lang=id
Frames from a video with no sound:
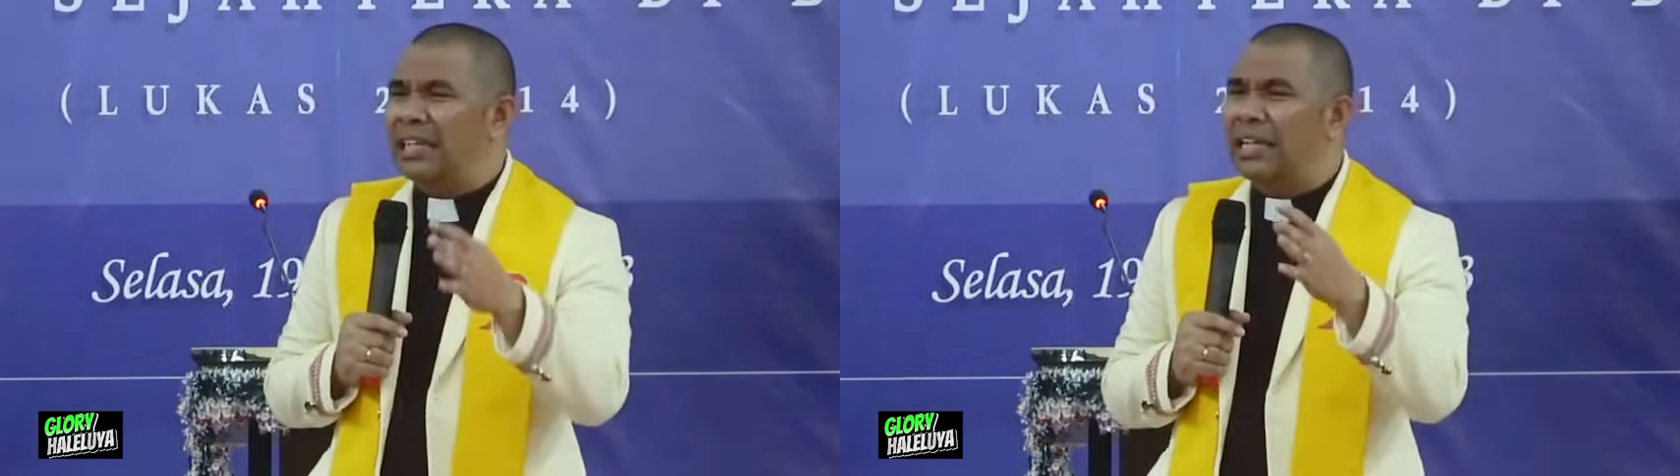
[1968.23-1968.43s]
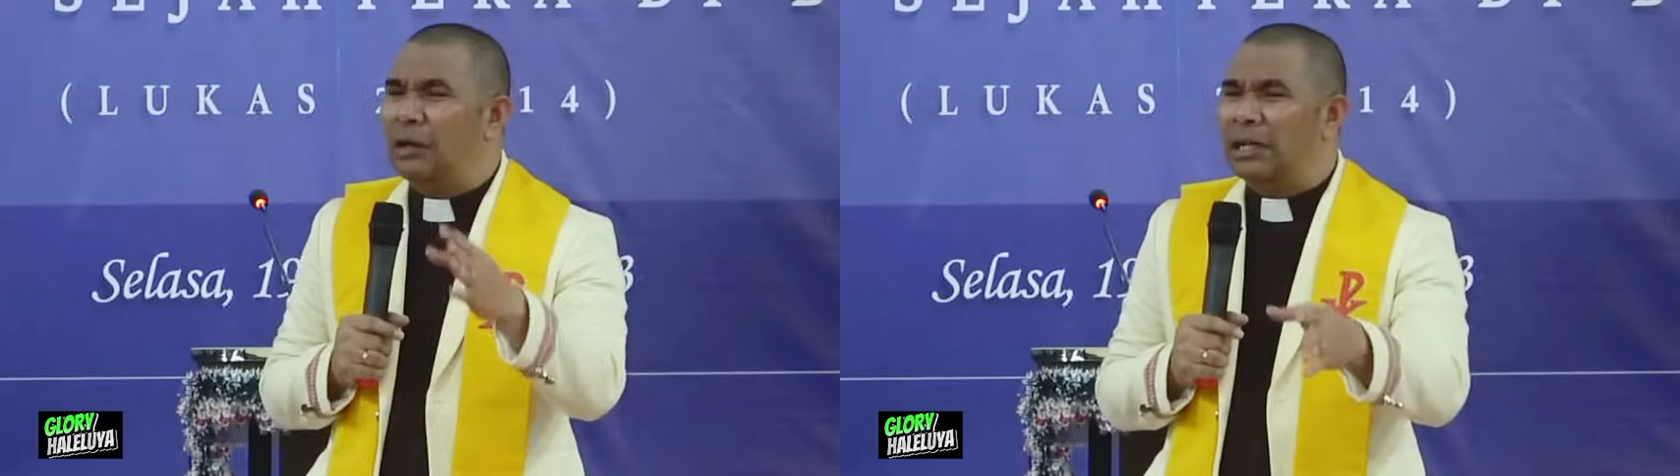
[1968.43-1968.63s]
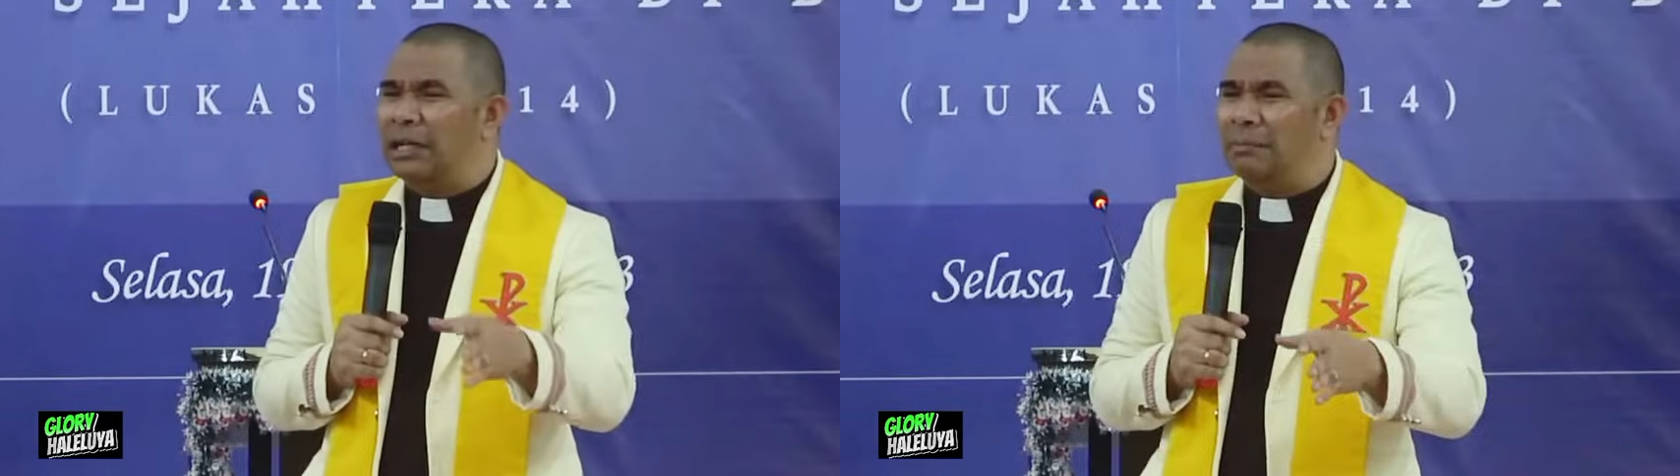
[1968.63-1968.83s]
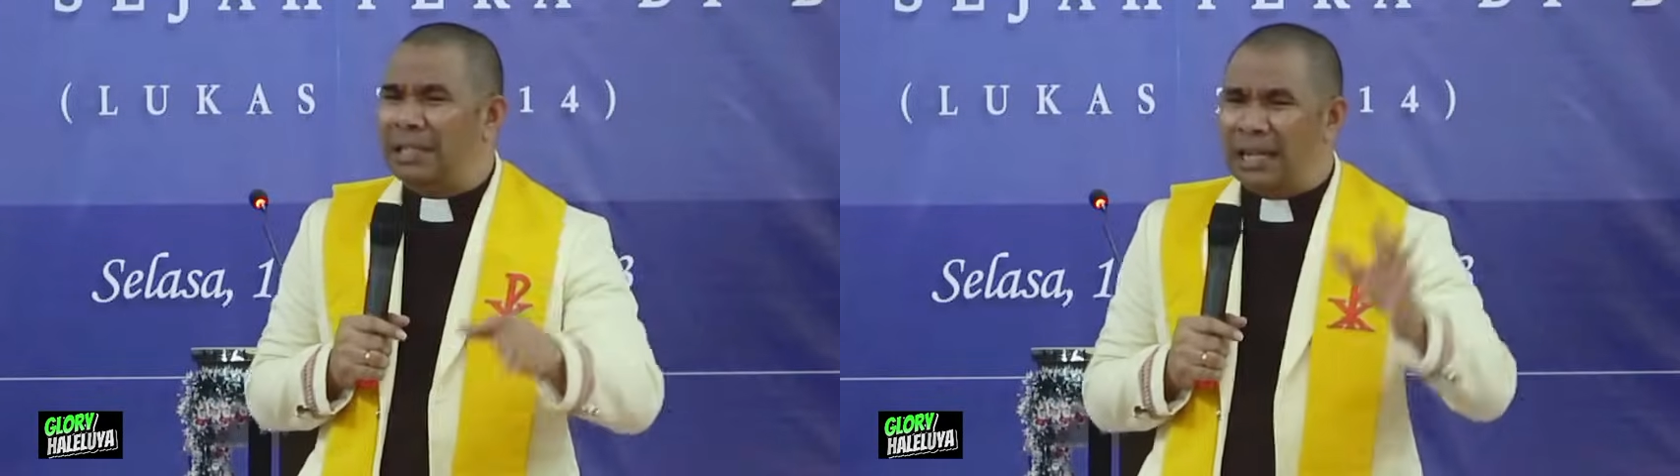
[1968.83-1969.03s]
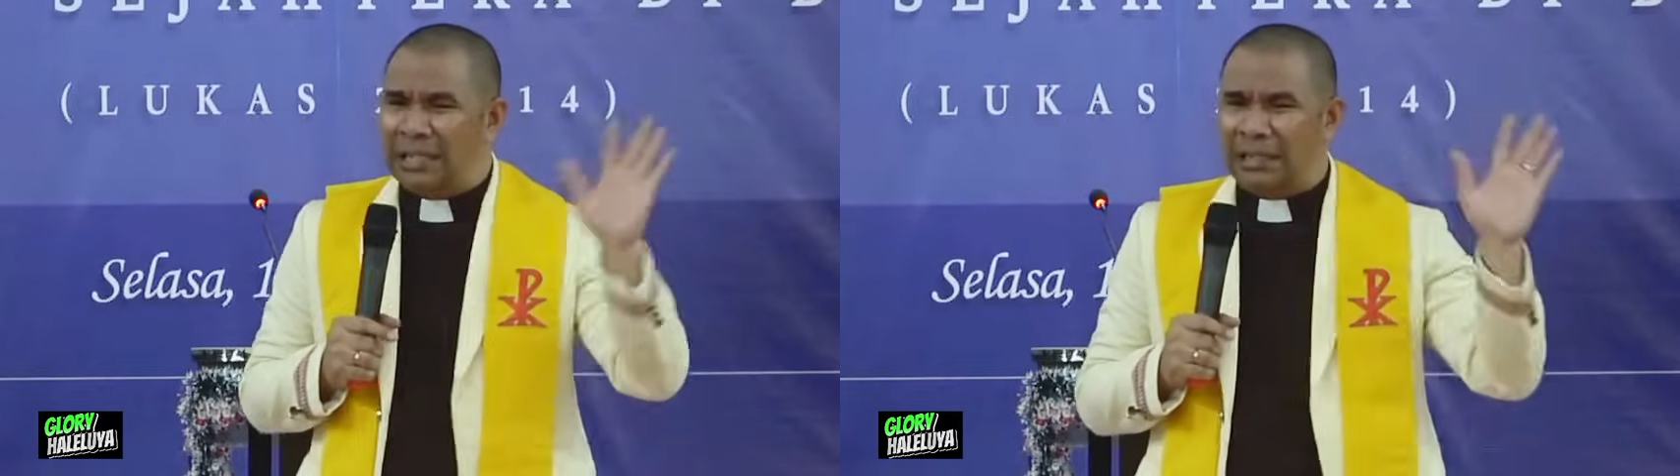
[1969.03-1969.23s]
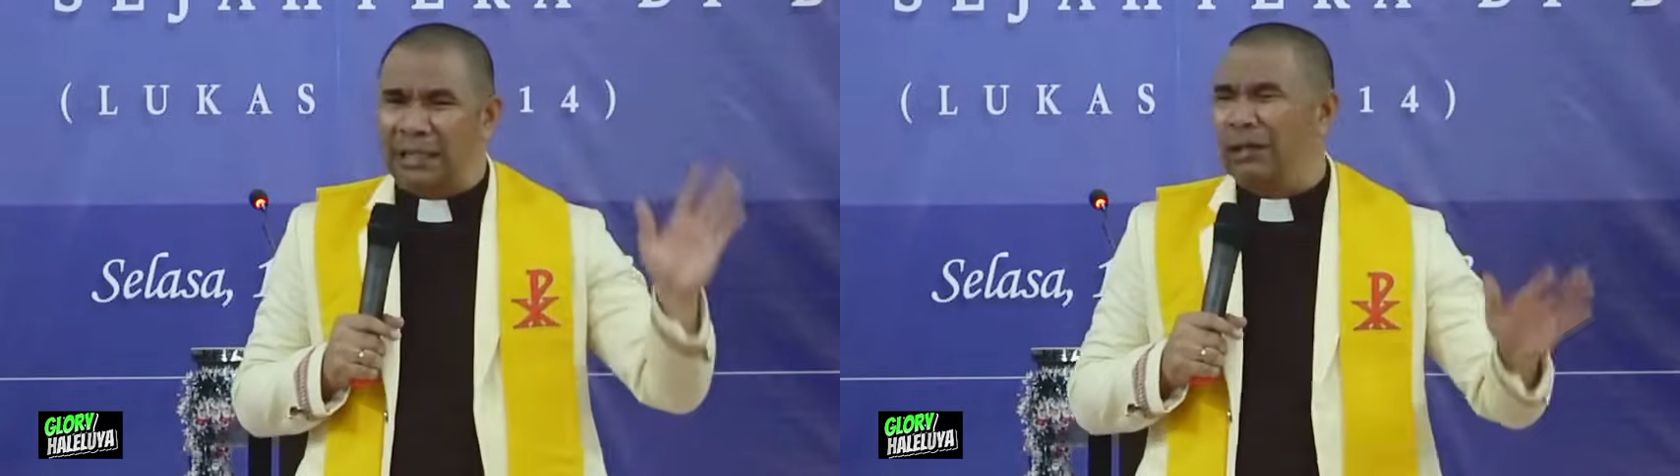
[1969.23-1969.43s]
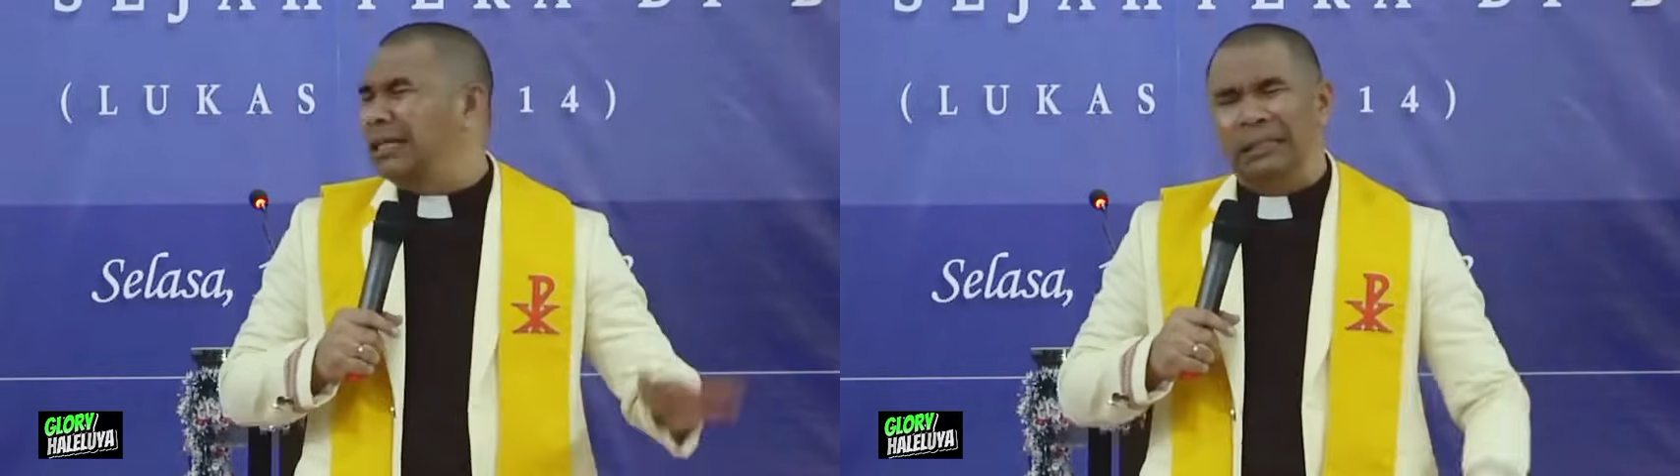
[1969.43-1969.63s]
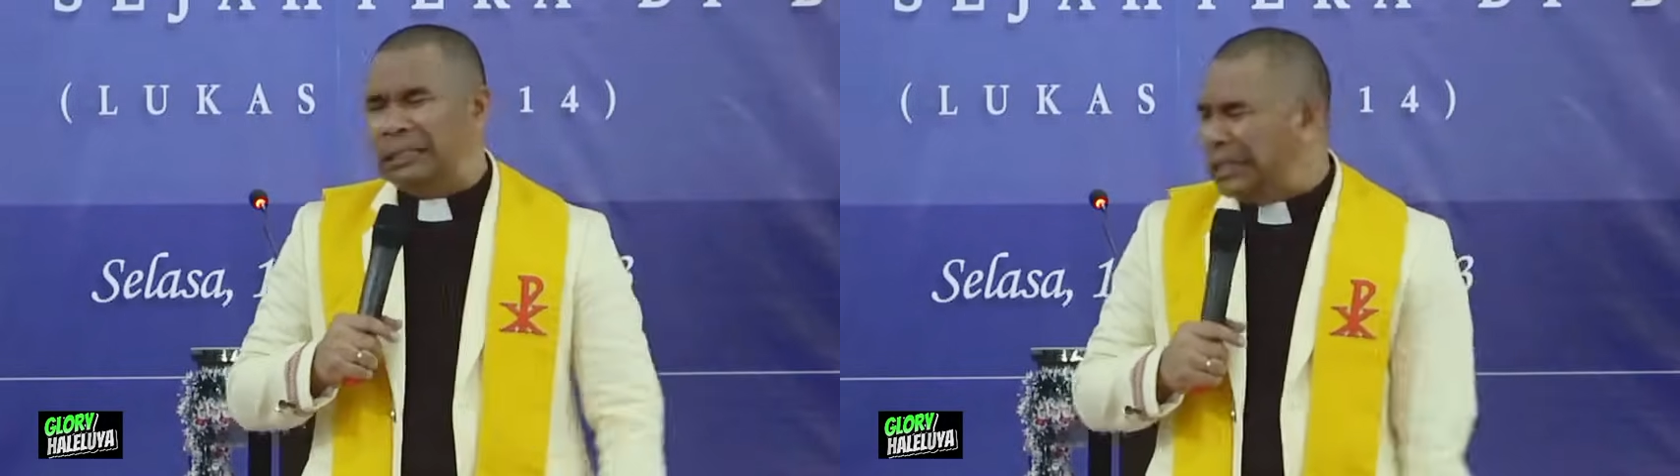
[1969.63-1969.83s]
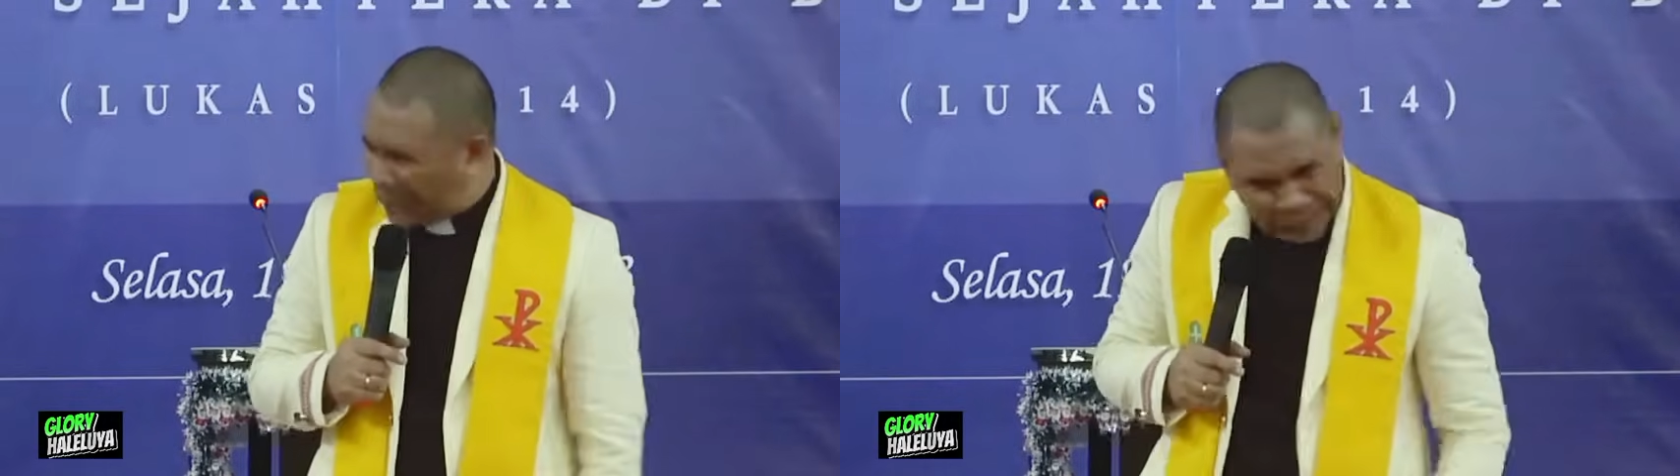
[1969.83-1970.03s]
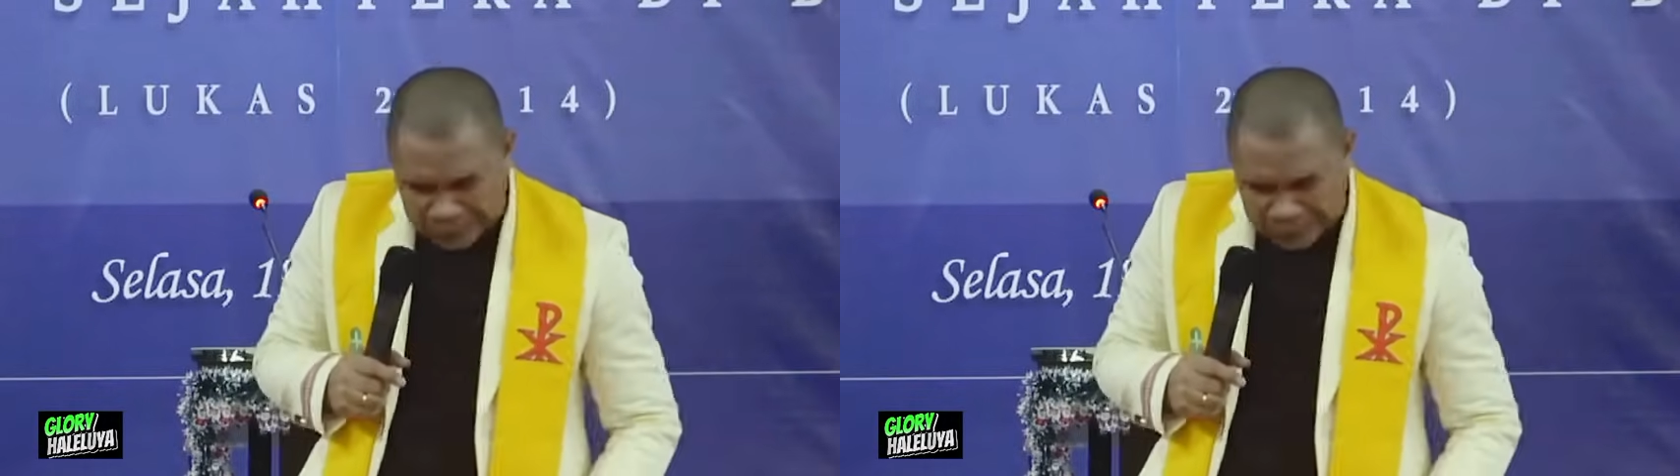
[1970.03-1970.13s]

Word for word: tiga orang menyanyi. Oi.